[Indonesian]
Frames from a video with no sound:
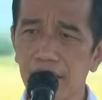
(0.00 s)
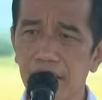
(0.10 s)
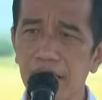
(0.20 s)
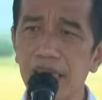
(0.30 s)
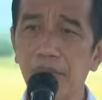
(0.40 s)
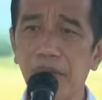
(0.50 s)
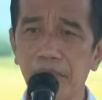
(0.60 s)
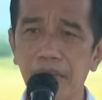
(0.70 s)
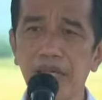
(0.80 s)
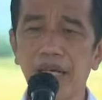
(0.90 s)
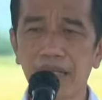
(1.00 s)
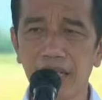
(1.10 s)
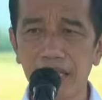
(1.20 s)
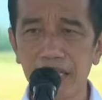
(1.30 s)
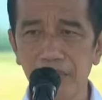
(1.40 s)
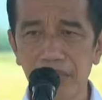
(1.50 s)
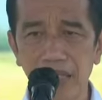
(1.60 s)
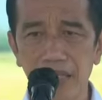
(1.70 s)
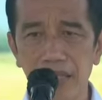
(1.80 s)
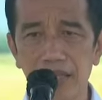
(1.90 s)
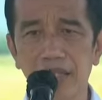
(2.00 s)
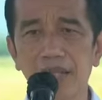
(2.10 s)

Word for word: Eh, IPB agar ini bisa